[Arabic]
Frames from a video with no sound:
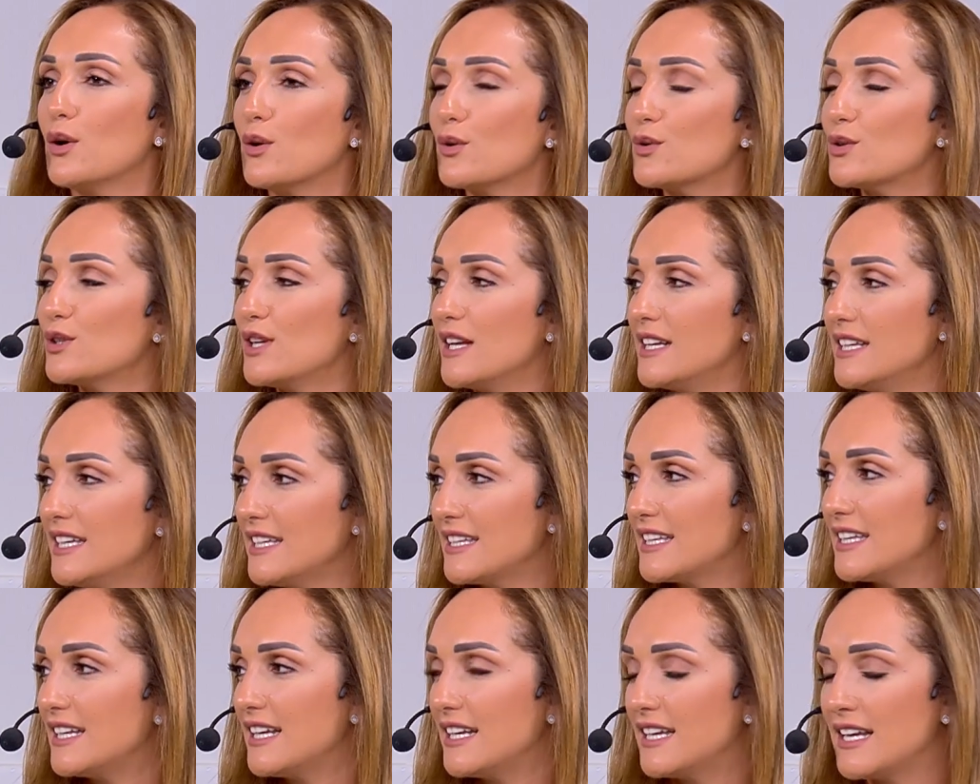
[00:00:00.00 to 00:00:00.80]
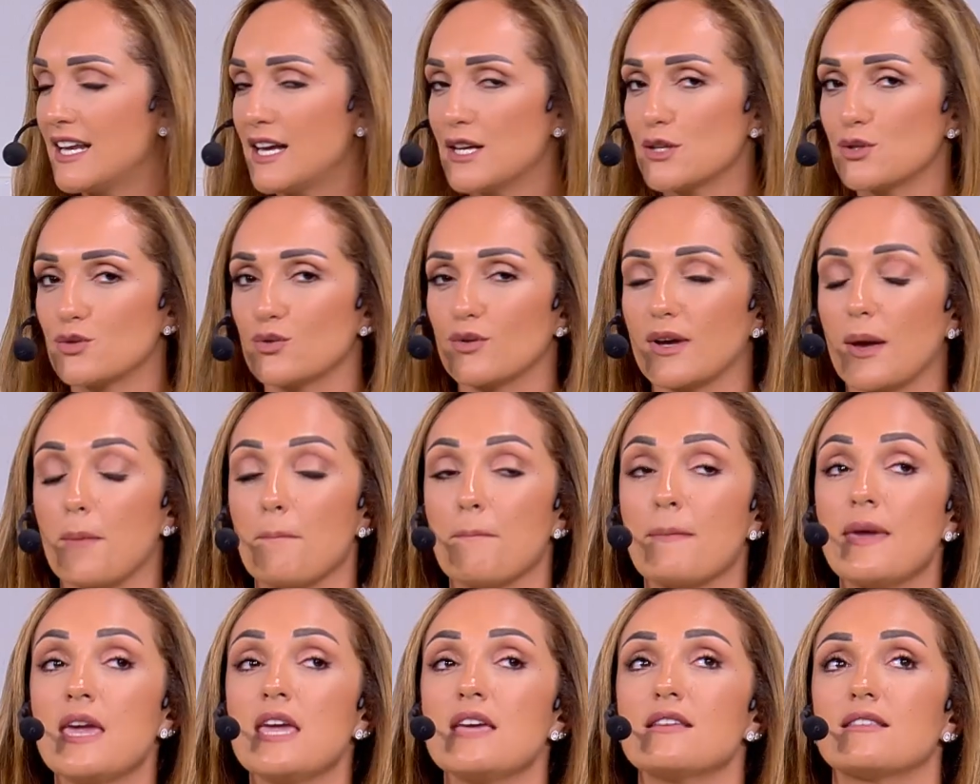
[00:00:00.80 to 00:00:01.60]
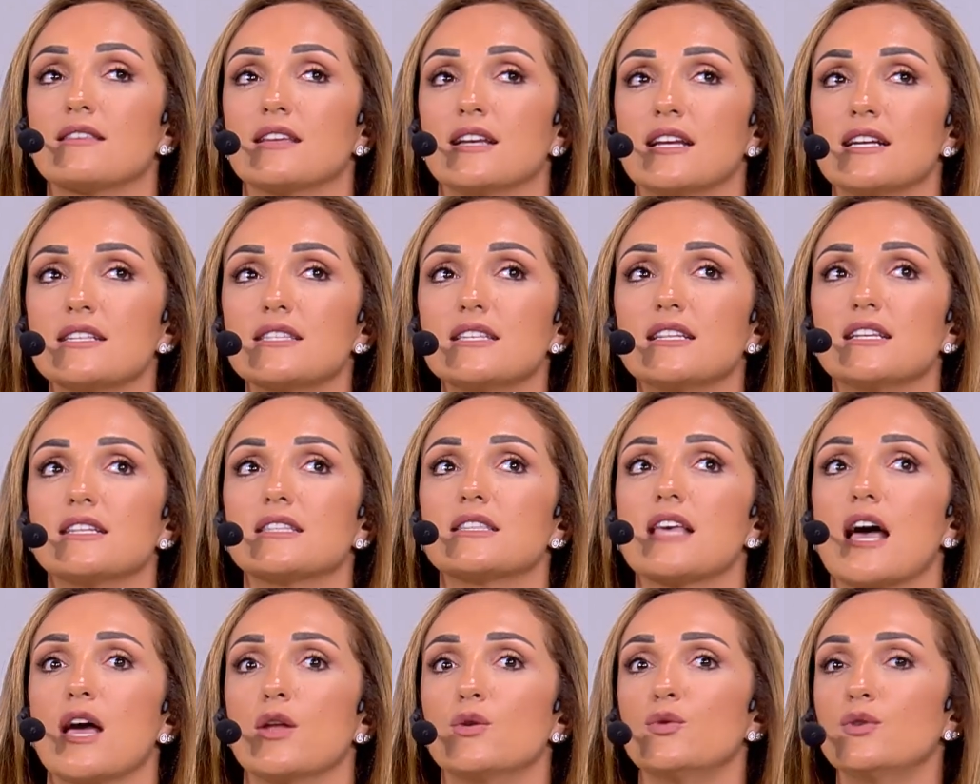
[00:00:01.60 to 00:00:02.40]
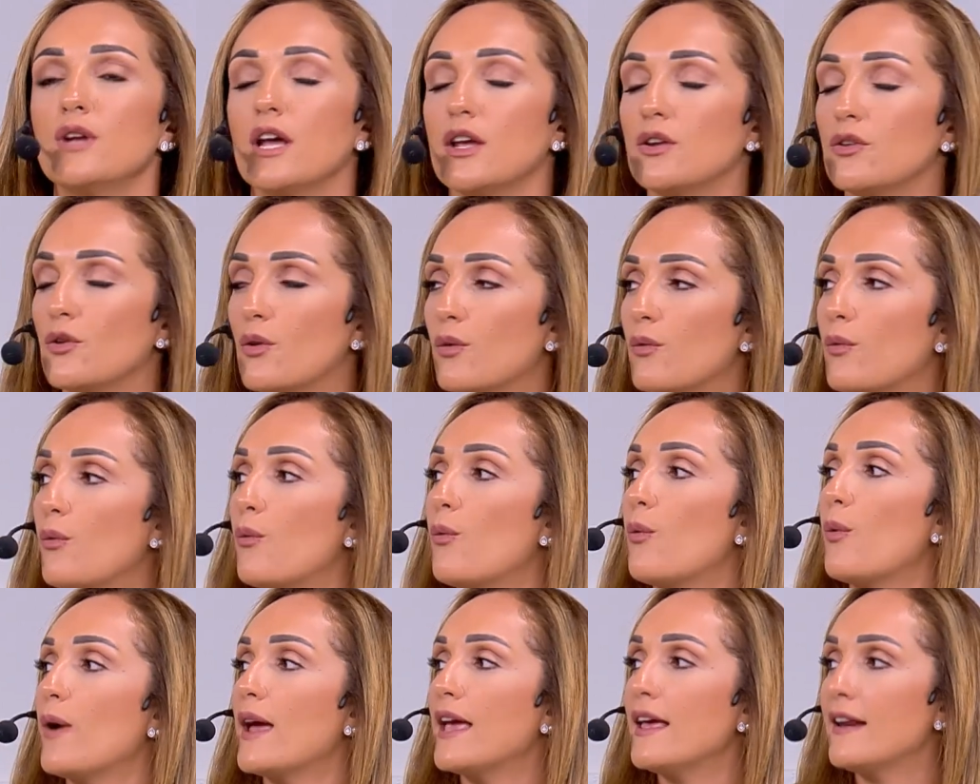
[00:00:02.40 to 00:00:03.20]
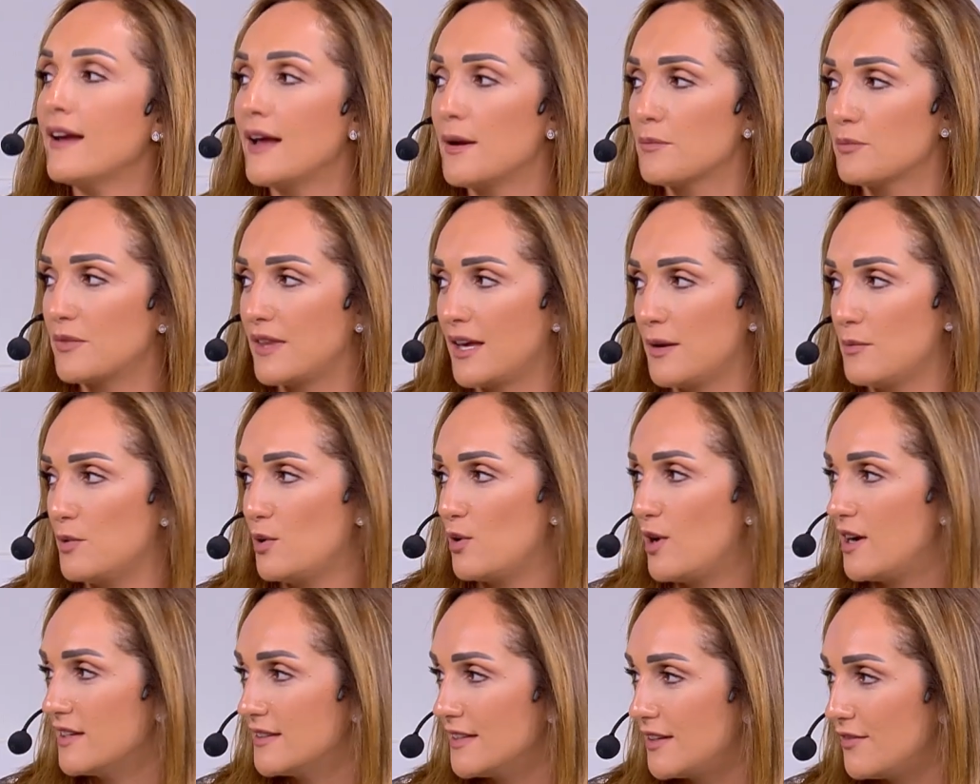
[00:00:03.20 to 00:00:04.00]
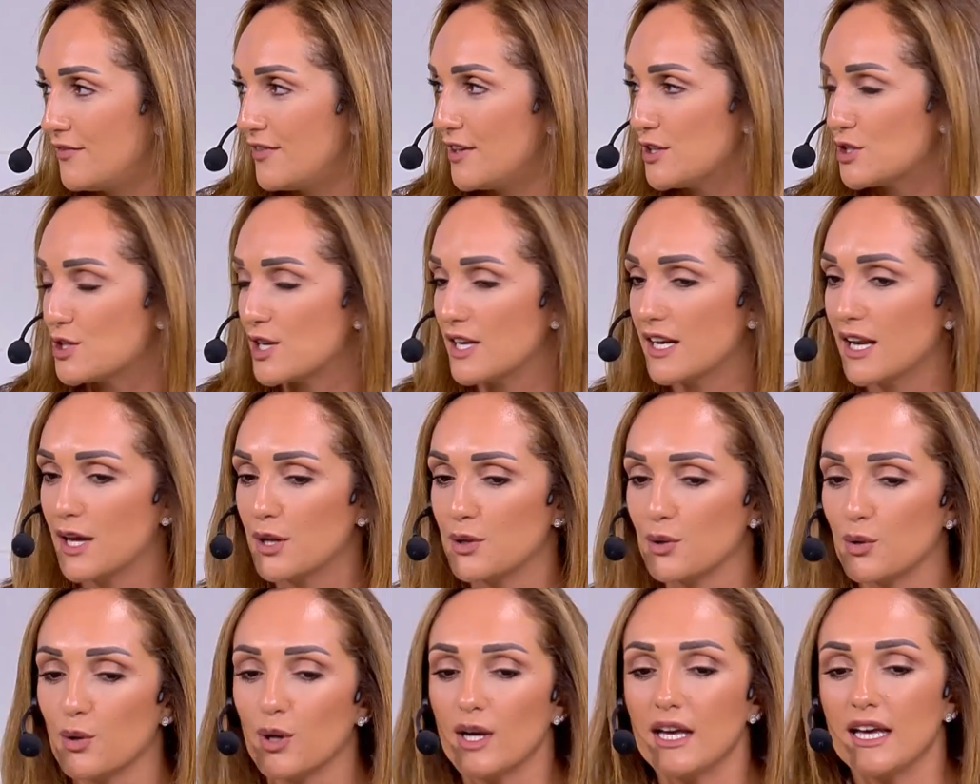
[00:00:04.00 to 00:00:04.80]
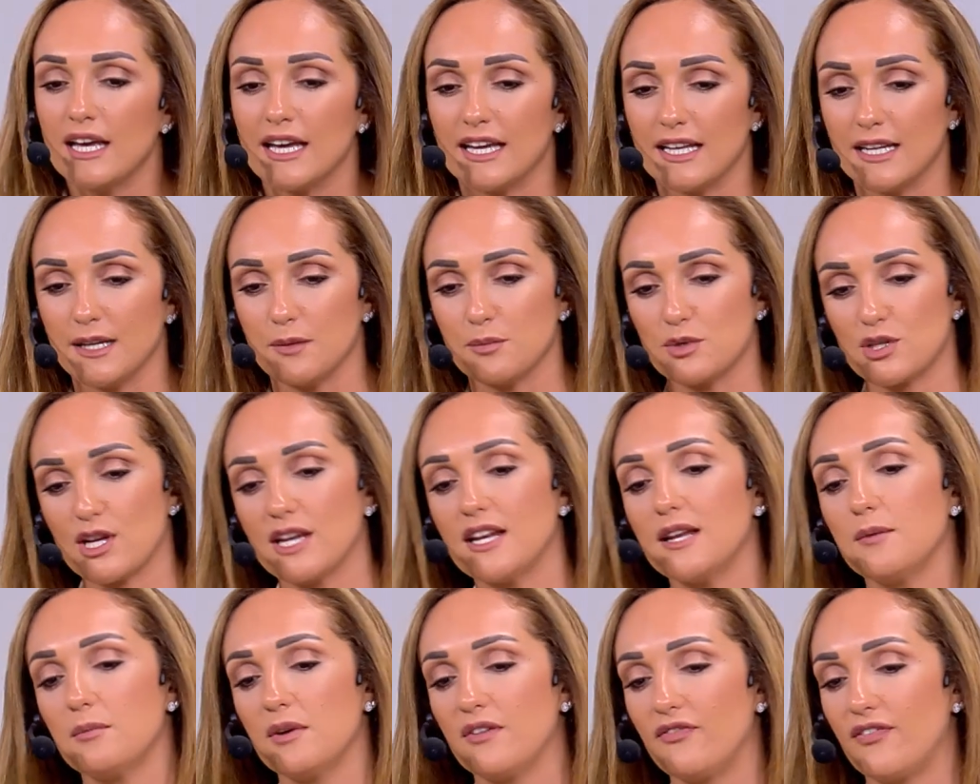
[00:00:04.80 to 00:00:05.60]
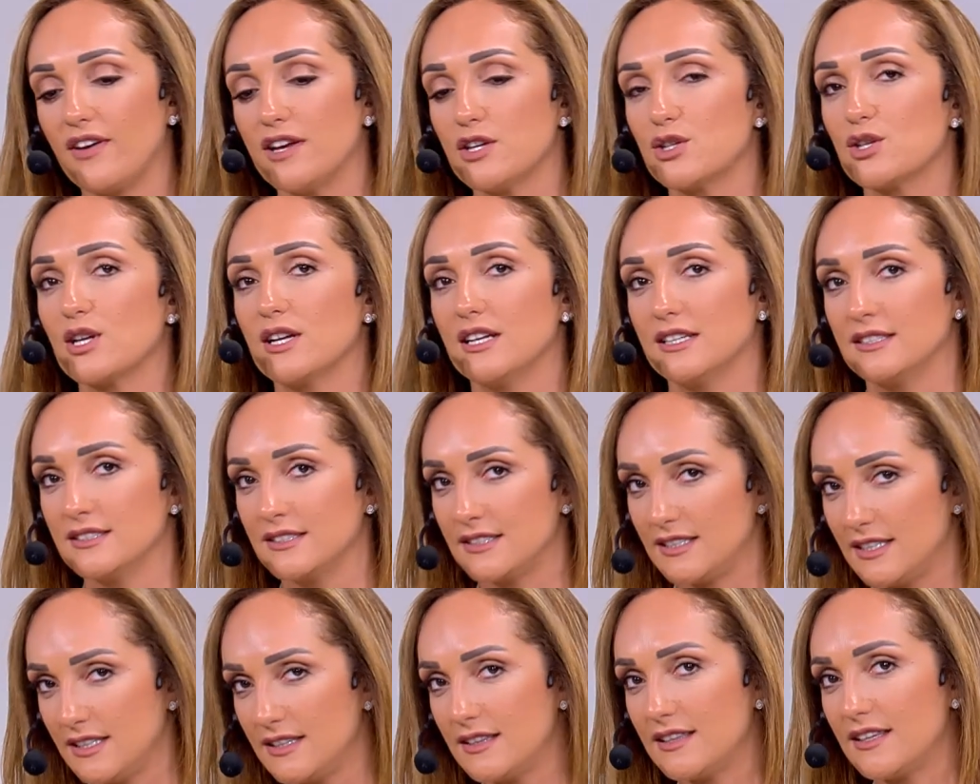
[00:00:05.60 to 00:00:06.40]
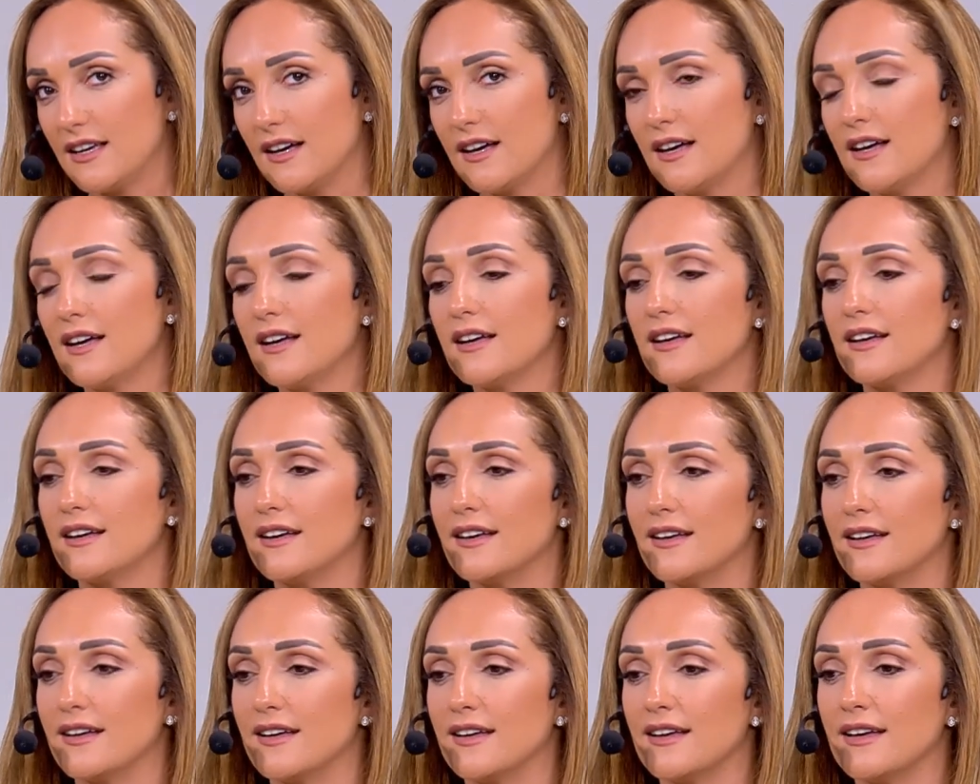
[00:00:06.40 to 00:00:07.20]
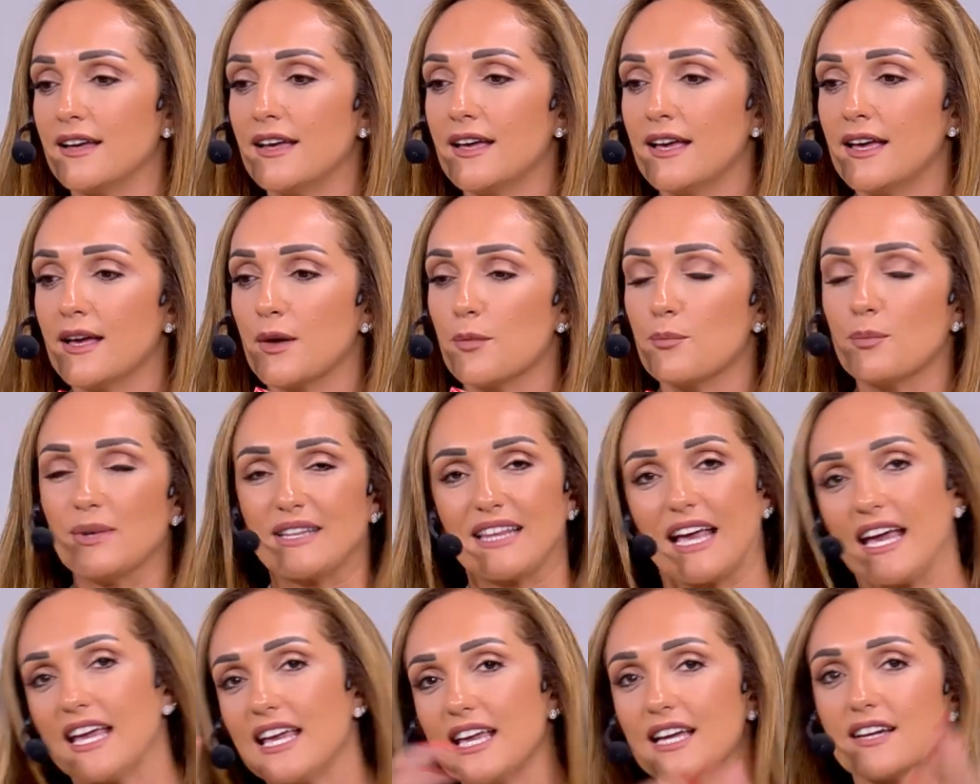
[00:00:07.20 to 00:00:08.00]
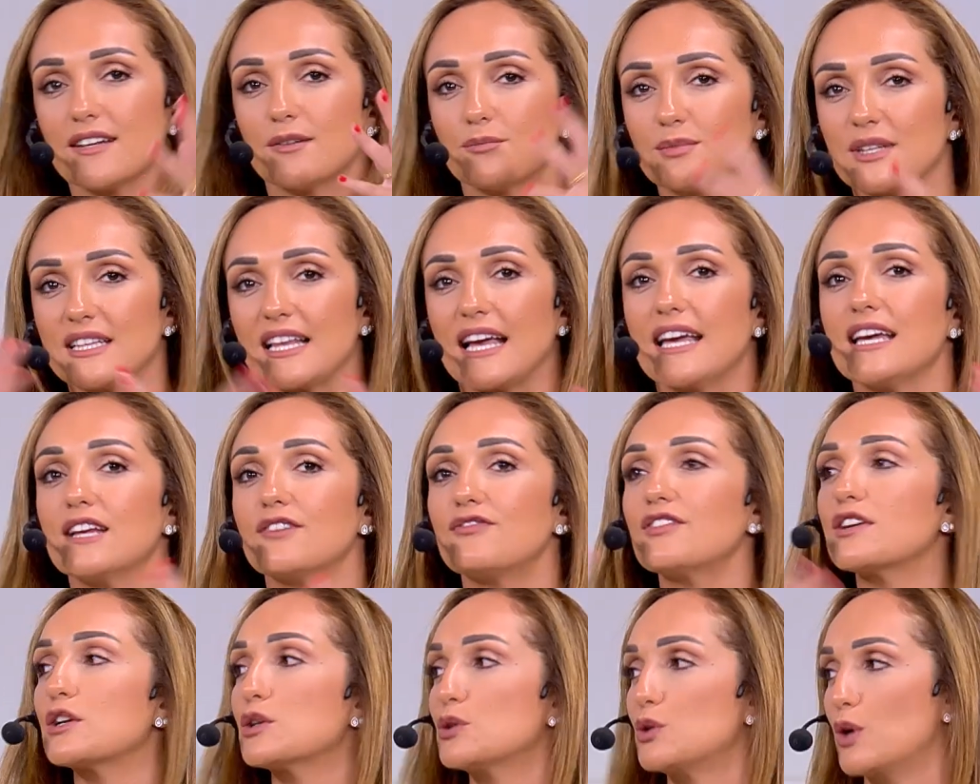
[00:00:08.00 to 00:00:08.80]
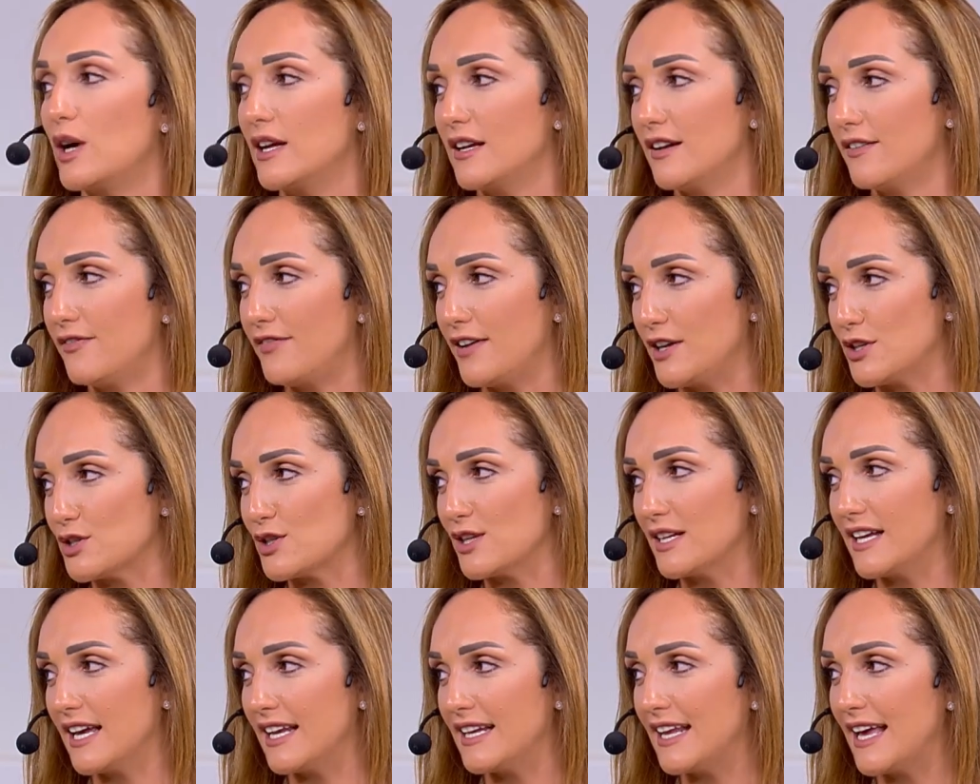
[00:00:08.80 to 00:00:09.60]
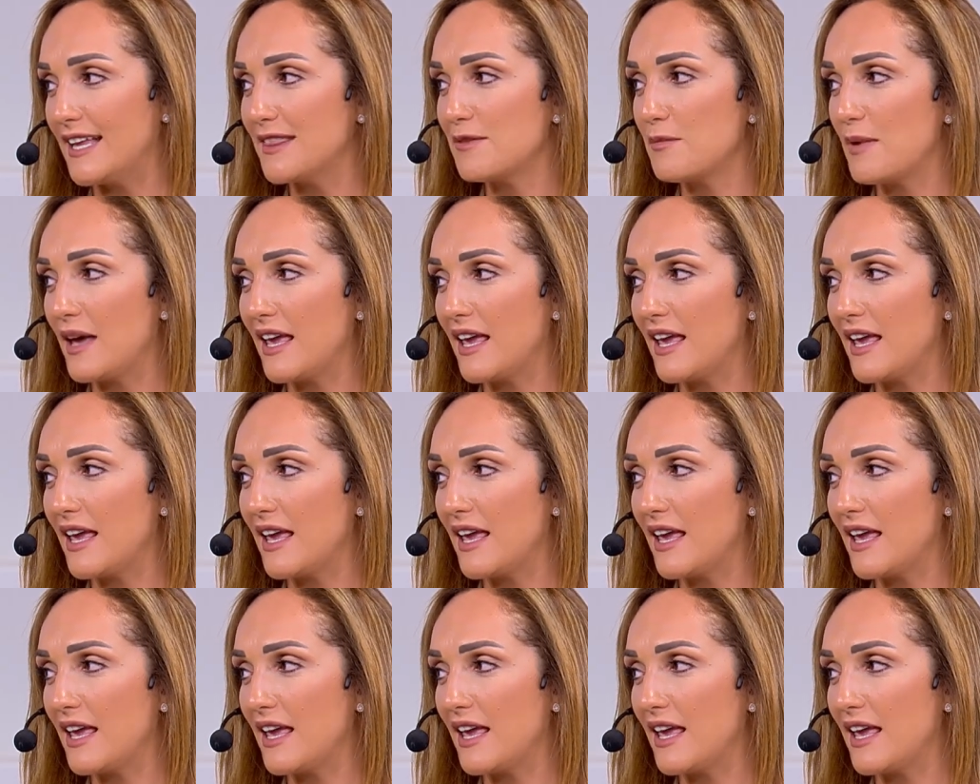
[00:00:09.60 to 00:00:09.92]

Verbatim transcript: وكنا نحكي للناس وكميه الناس اللي سالونا انه وين عم تعملوا هذا الفيشل لانه اللي بجرب الفيشل عند ريتا آه بتغير بتتغير فكرته عن الفيشل يعني قد ما